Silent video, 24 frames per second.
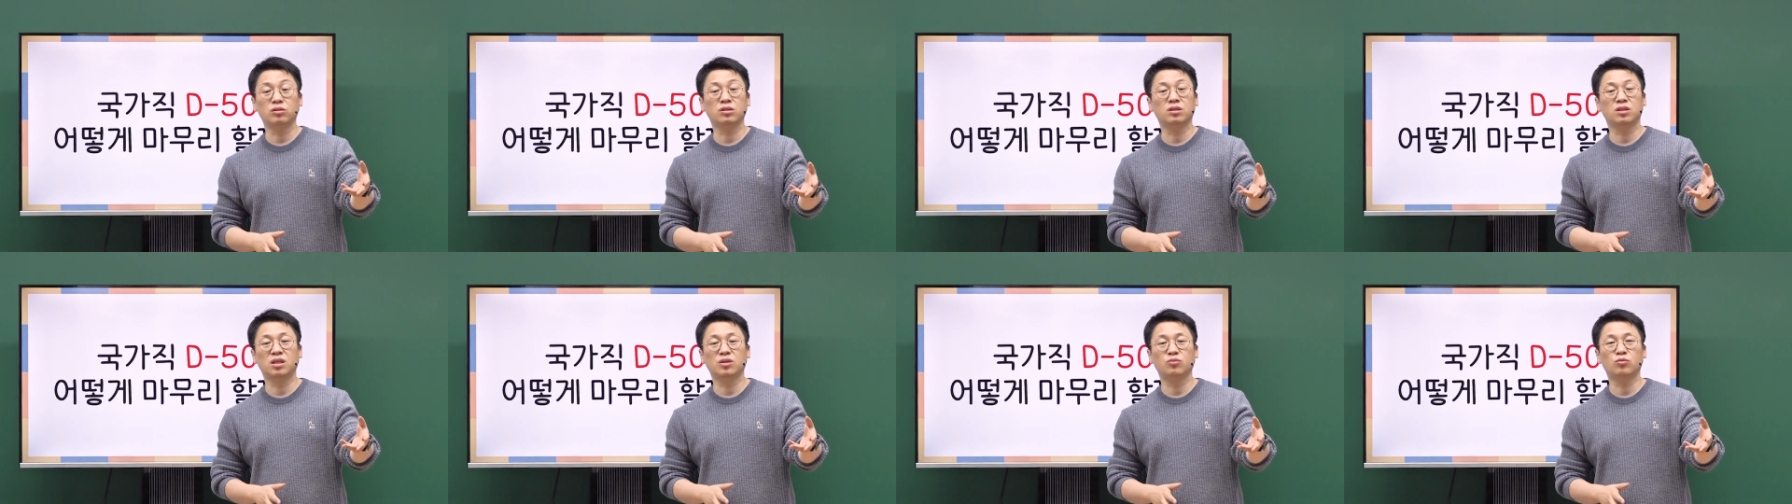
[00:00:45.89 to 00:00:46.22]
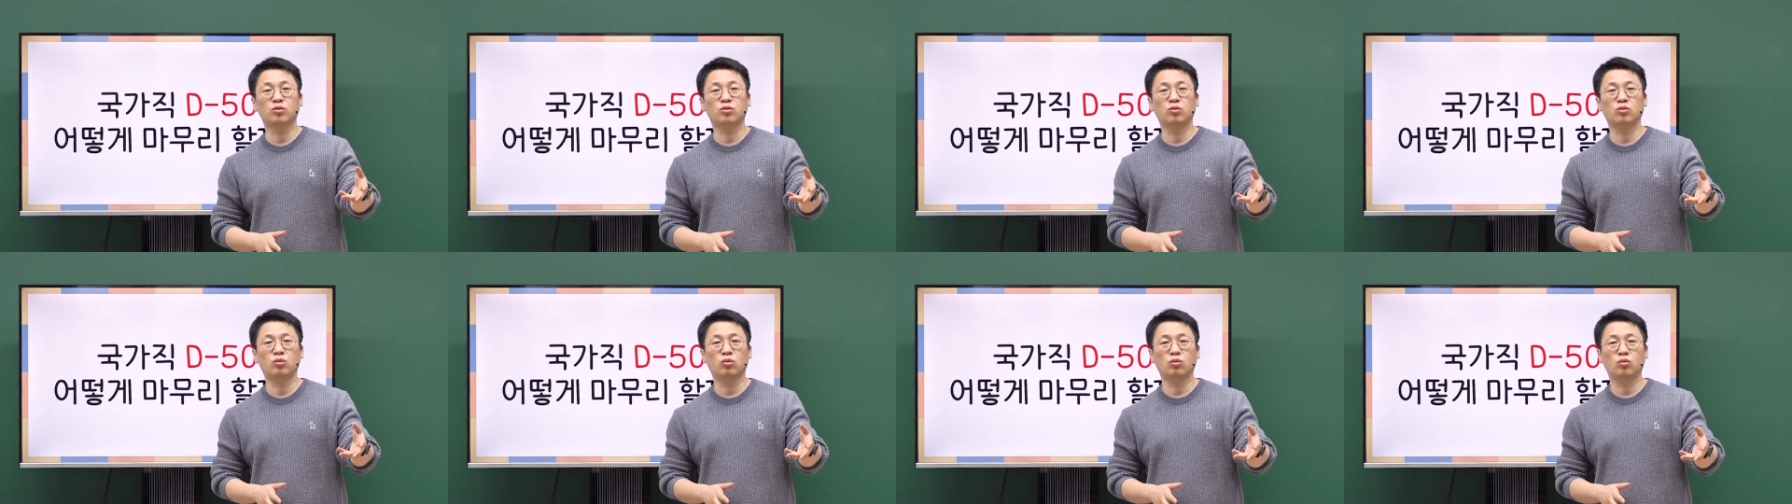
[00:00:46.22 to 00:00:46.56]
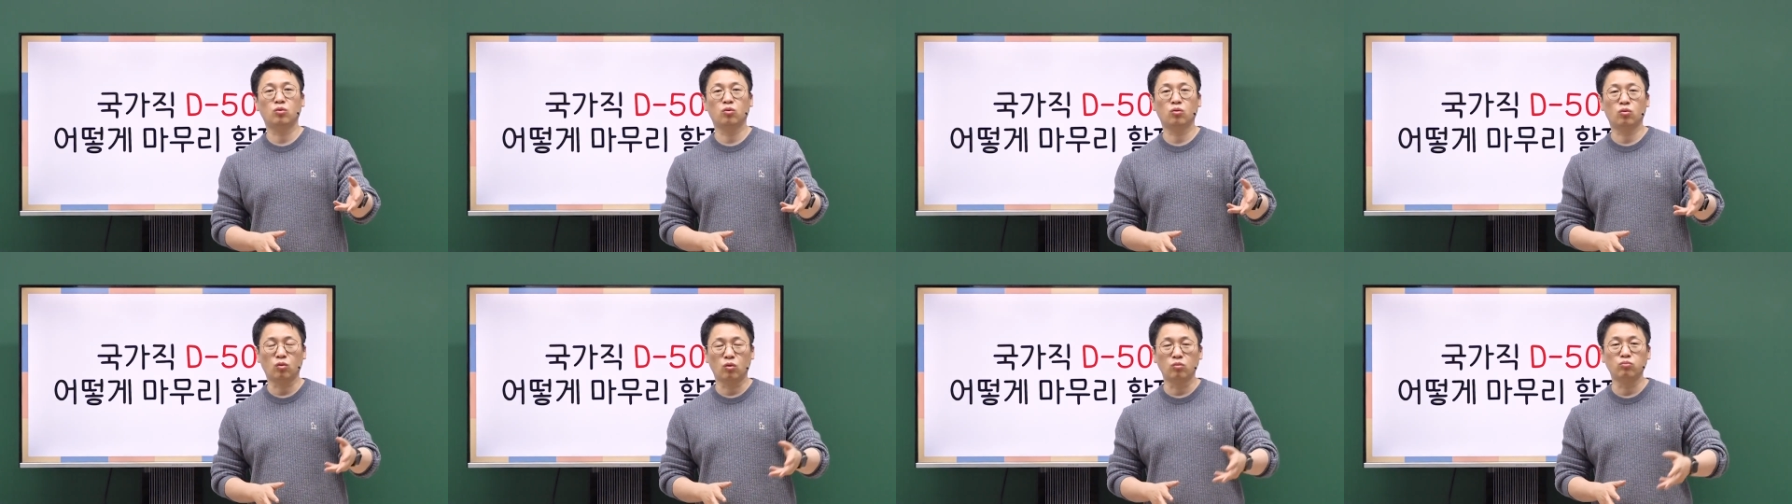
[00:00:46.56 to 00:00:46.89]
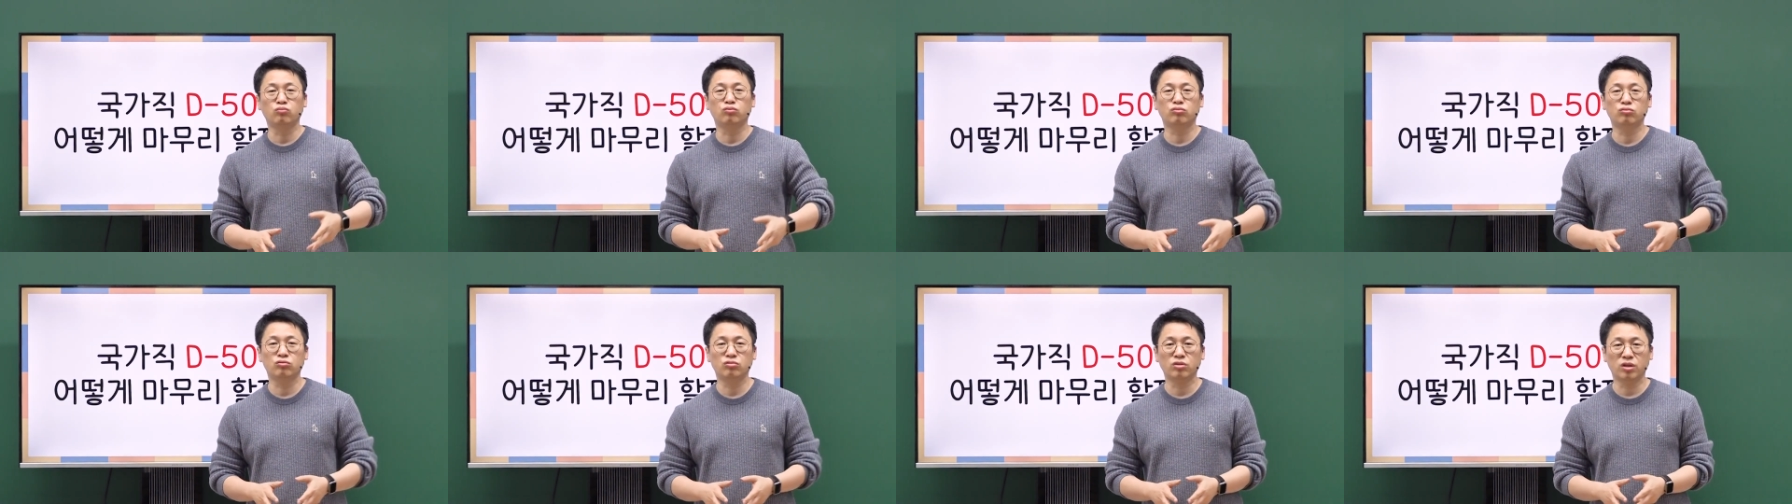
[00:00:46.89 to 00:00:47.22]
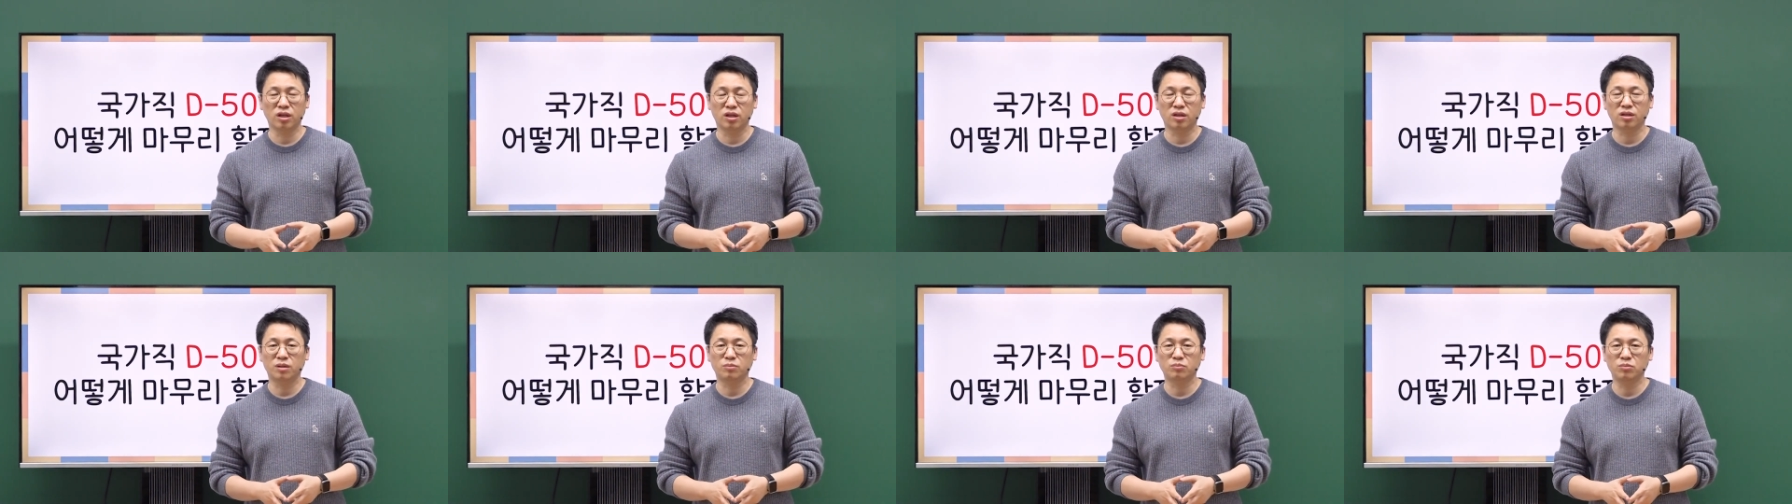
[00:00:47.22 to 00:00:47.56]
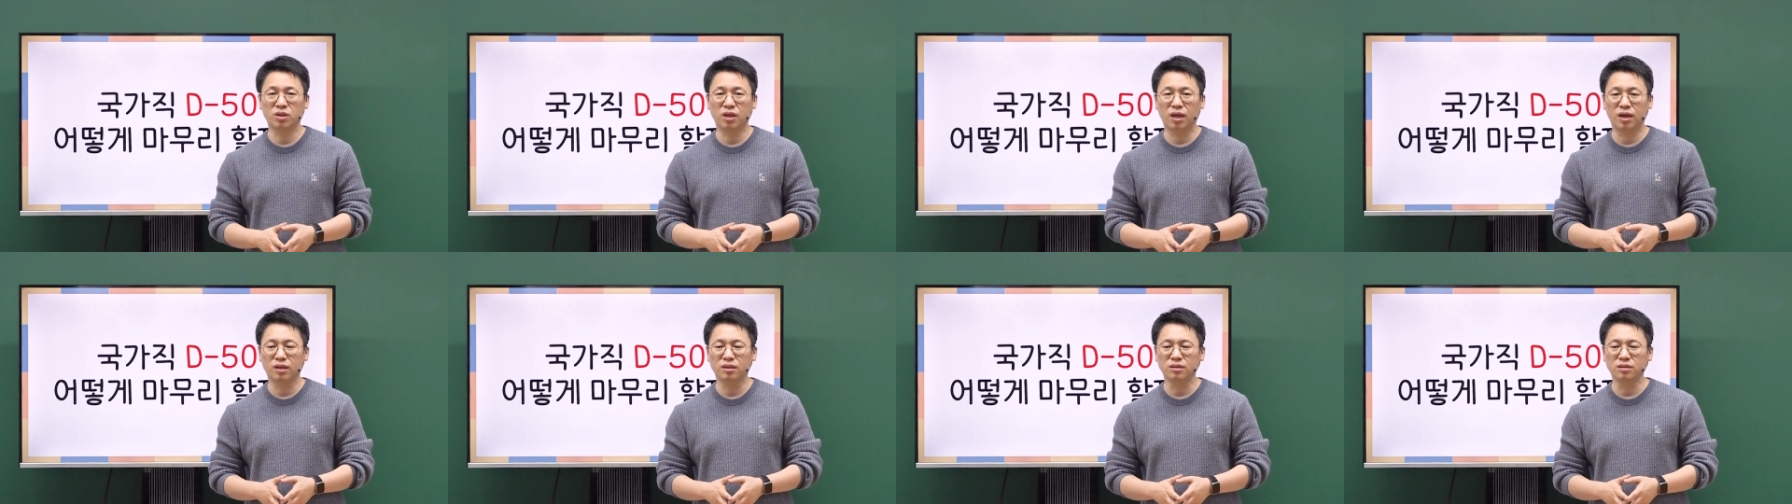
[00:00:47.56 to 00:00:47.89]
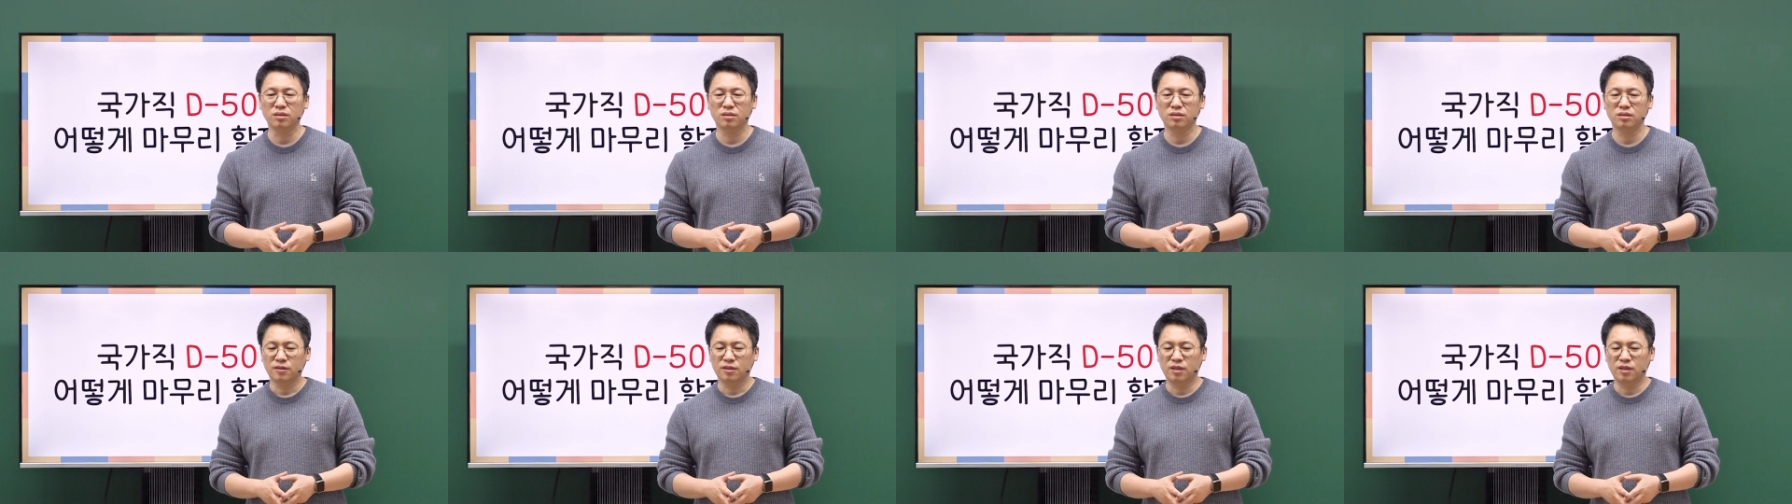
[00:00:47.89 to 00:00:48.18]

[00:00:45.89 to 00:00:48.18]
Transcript: 느낌으로 공부해야 됩니다.